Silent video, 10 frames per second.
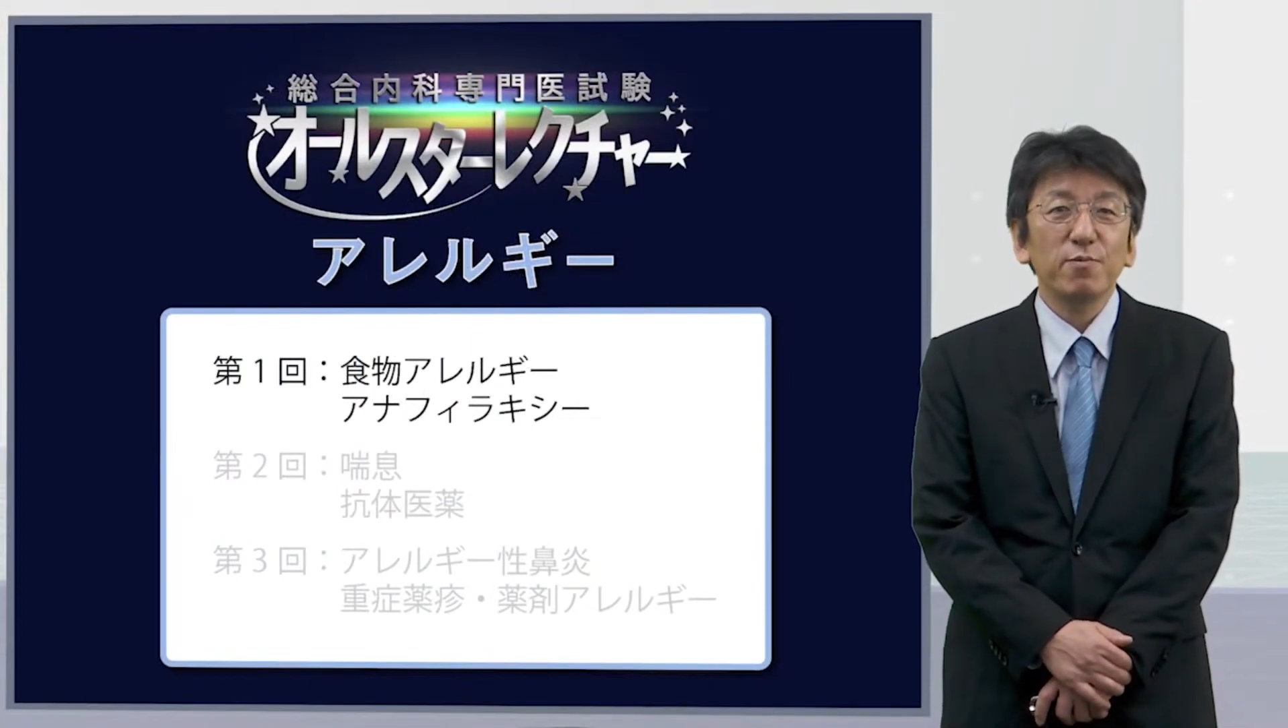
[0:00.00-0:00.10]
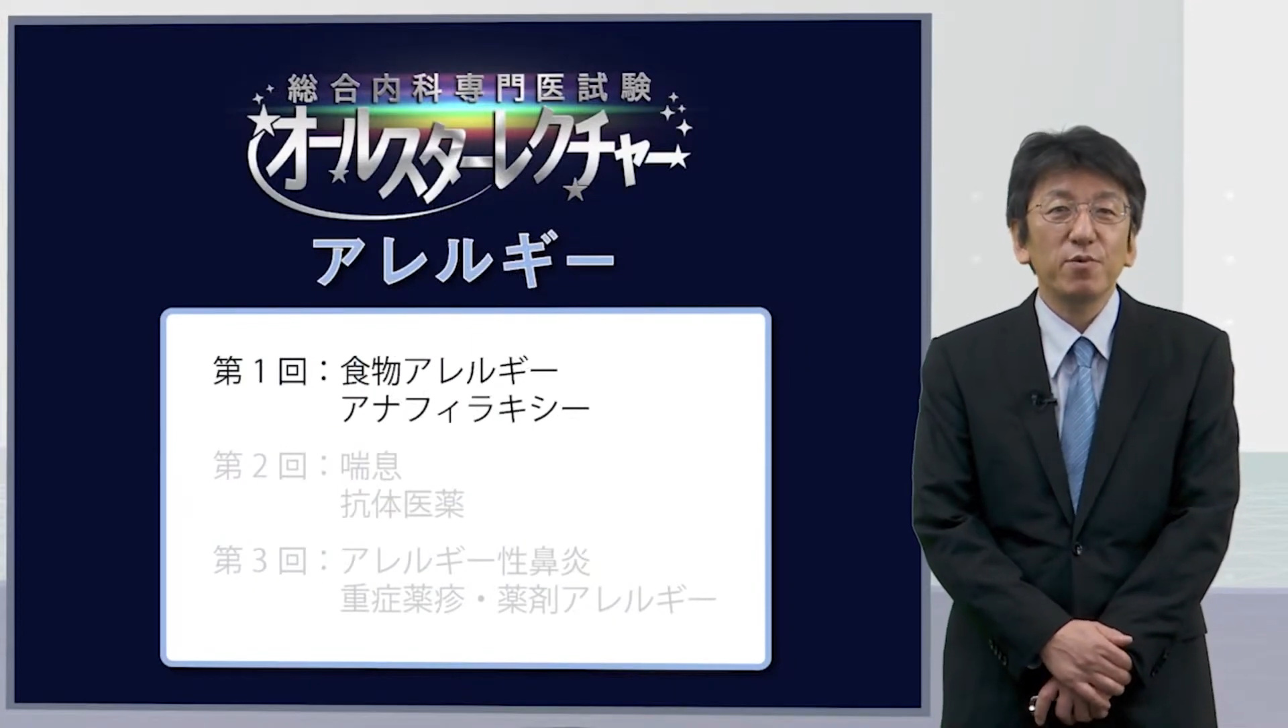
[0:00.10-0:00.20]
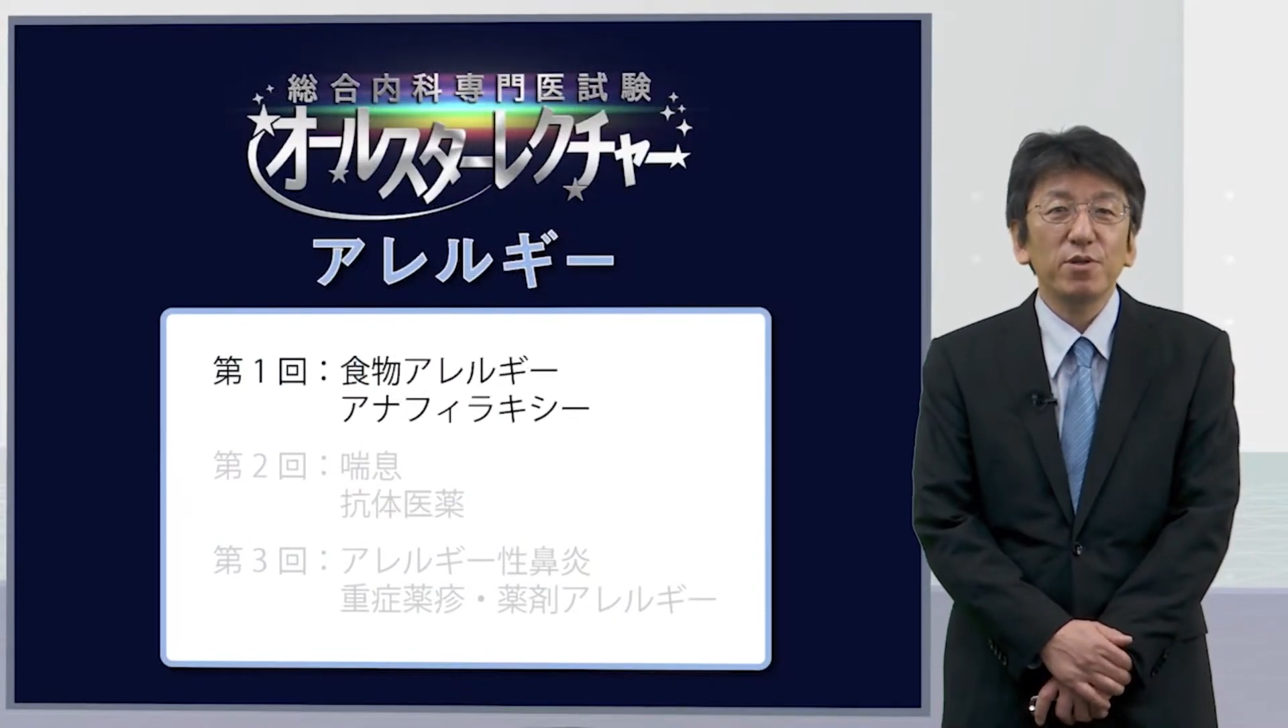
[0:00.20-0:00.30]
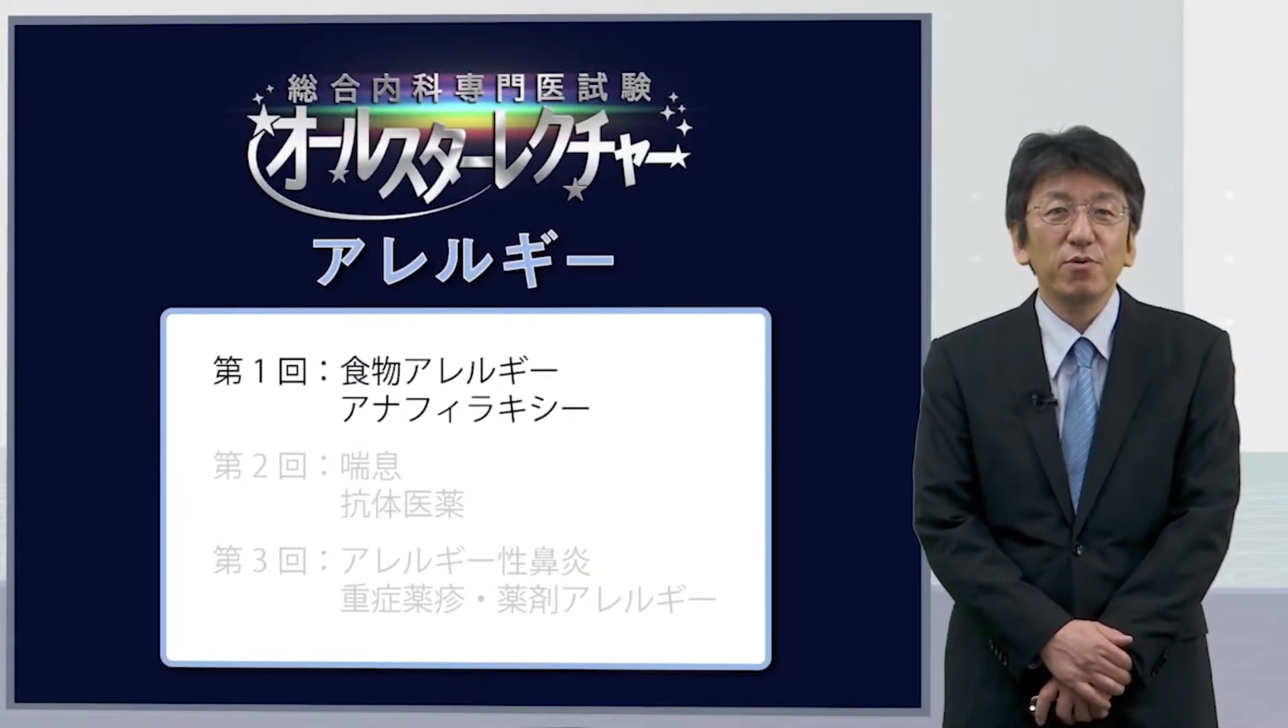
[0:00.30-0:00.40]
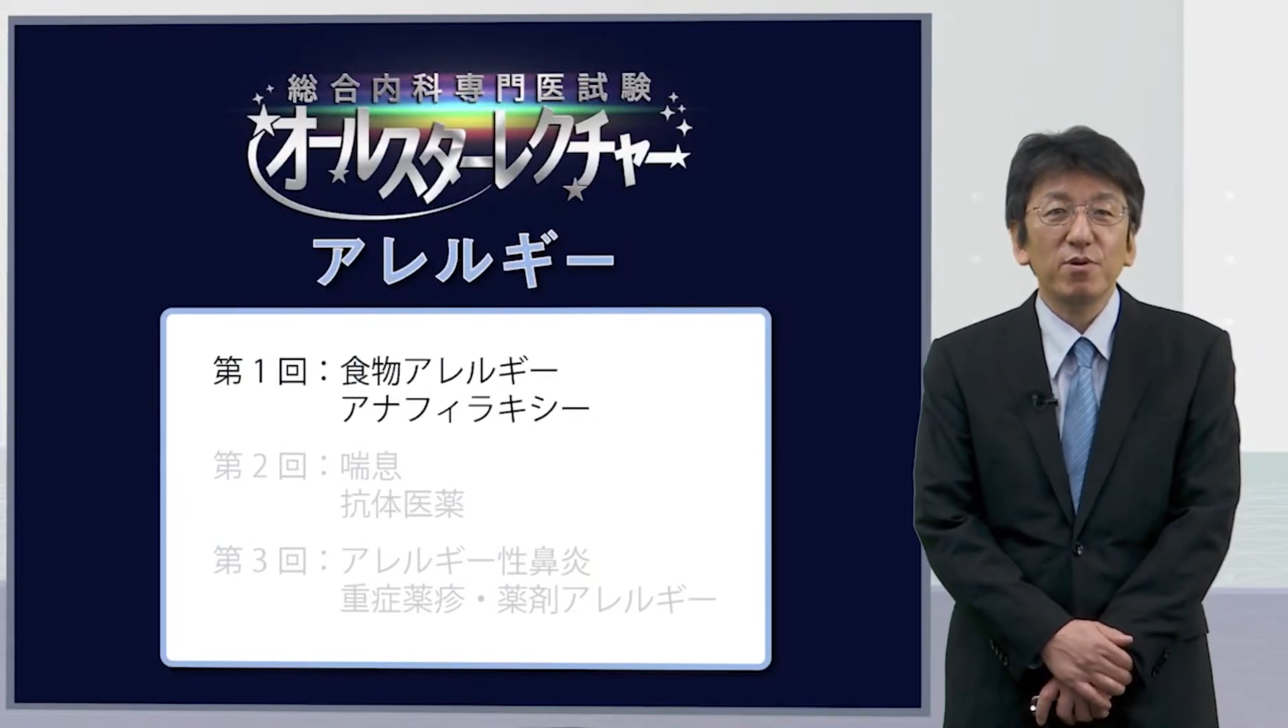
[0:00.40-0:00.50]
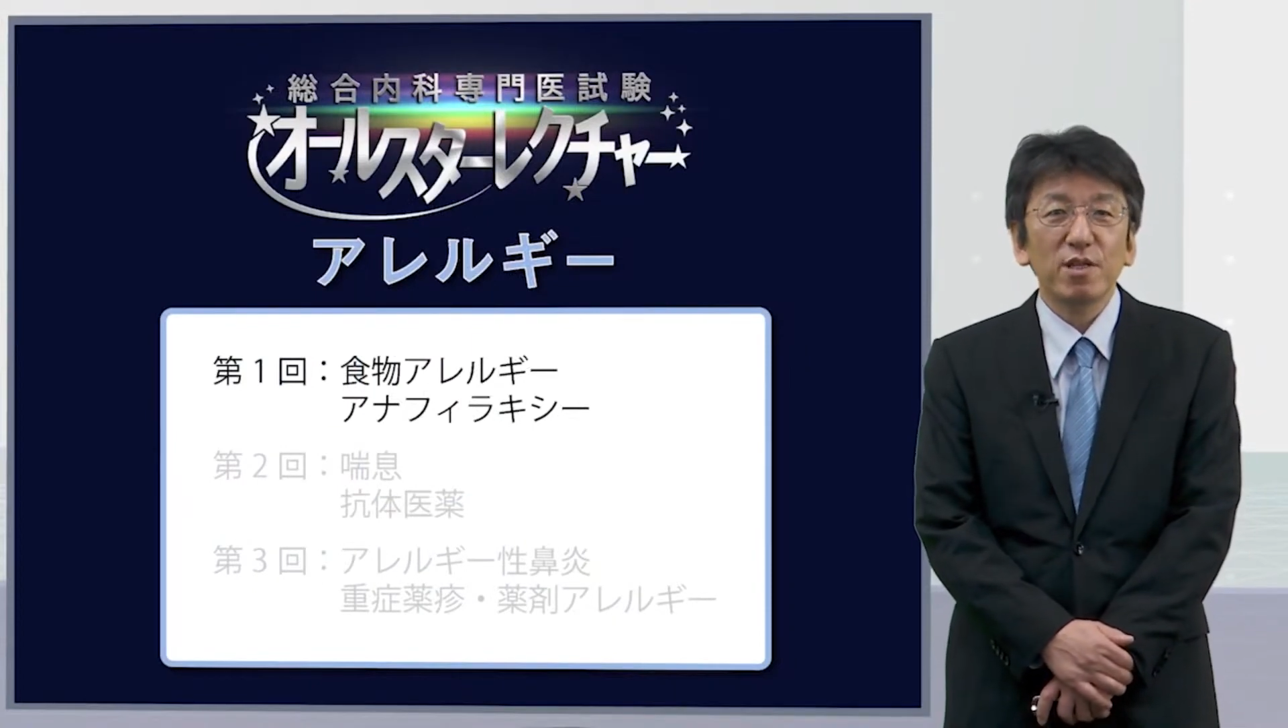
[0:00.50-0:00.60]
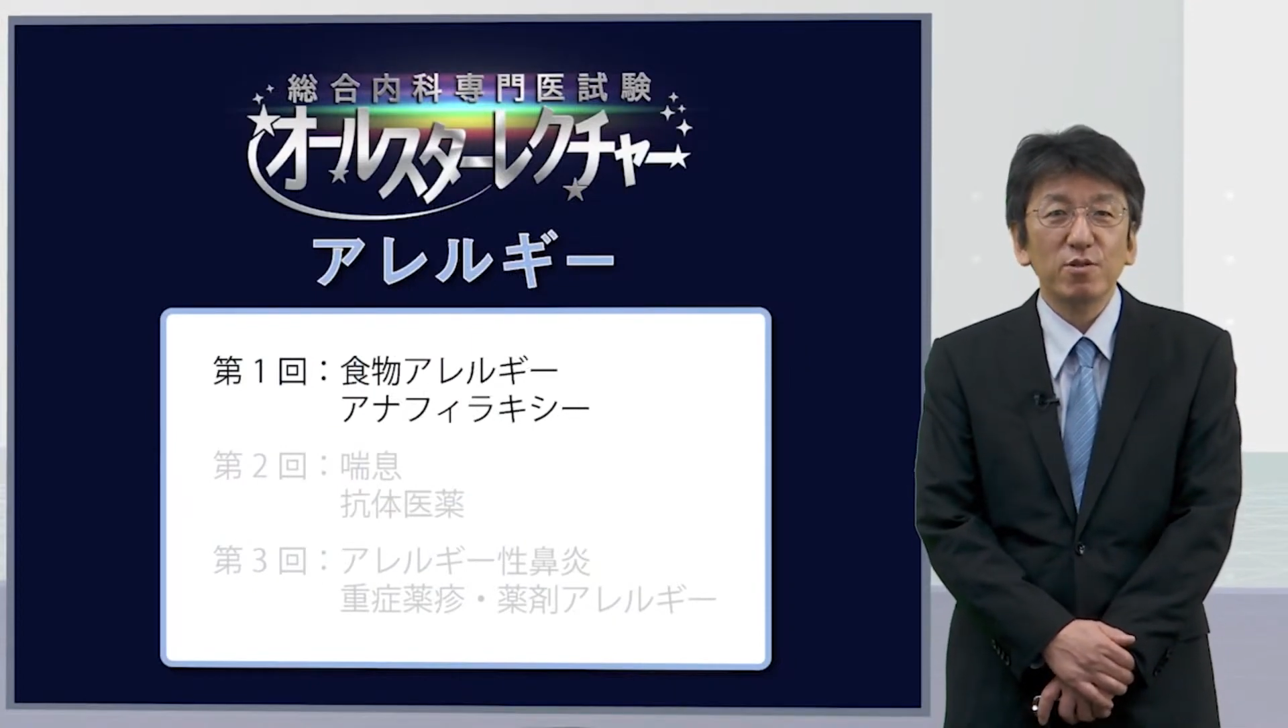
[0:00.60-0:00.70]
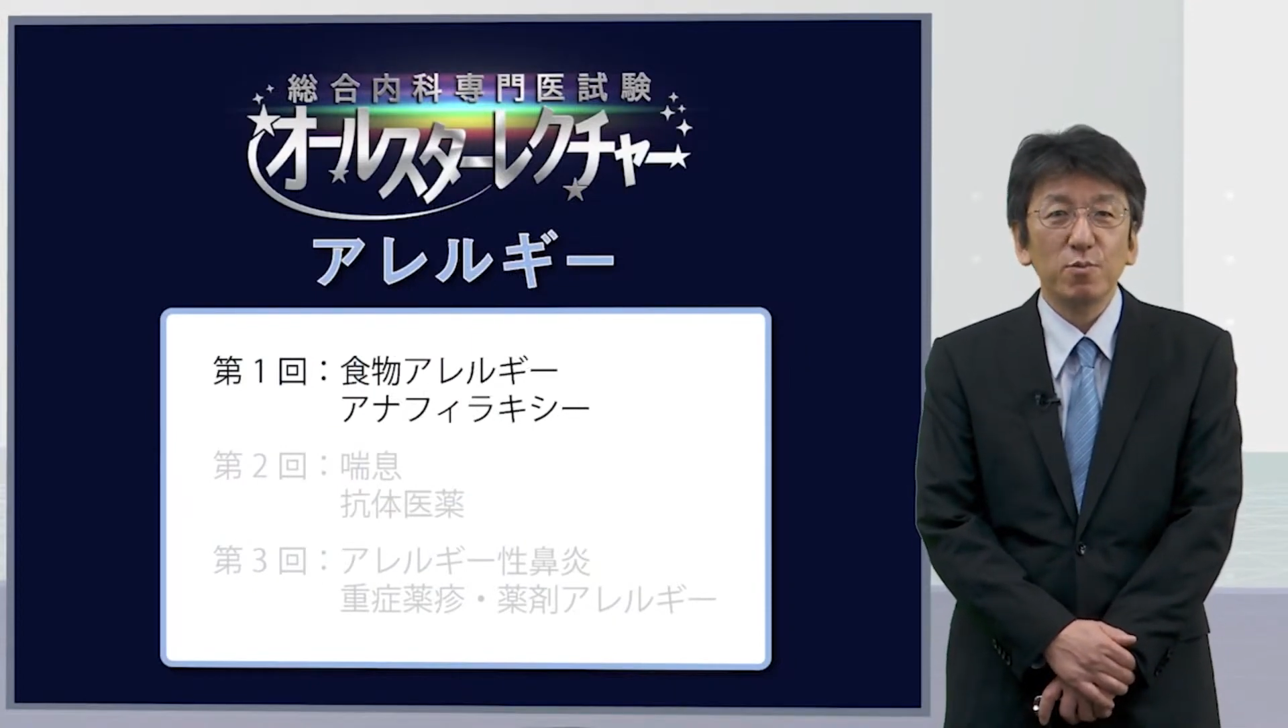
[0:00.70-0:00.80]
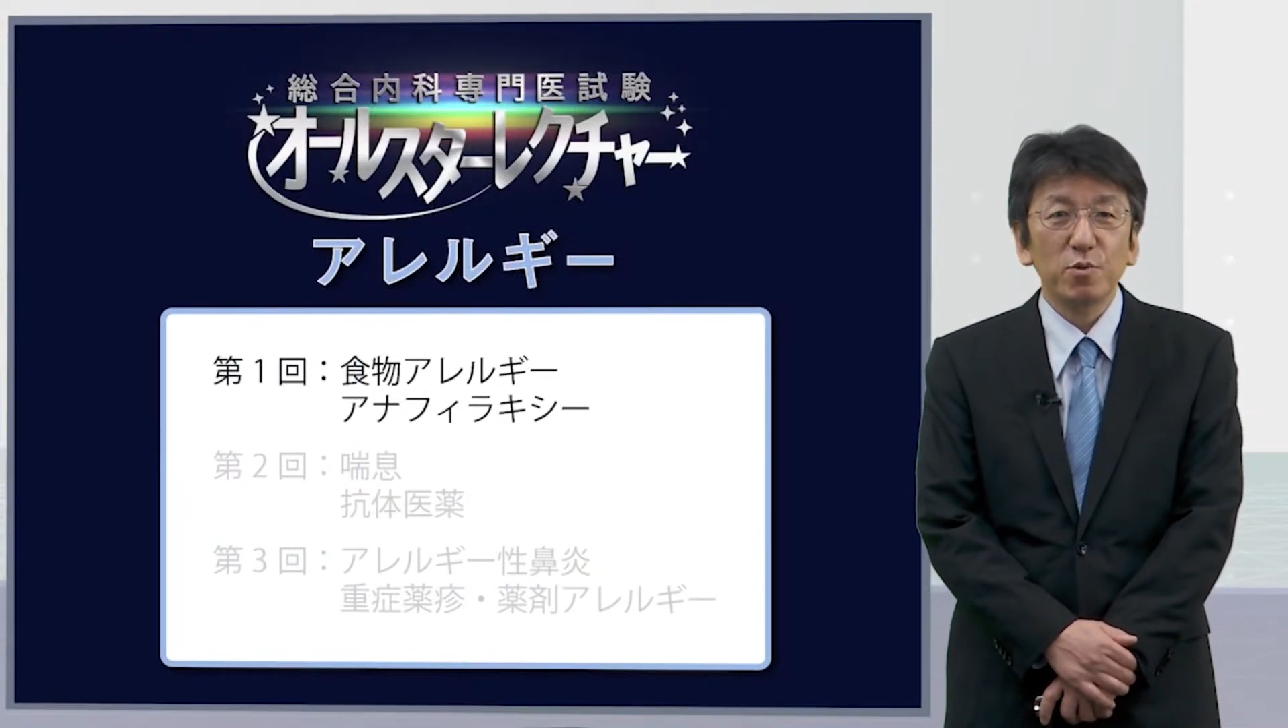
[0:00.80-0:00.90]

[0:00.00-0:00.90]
病院の岡田と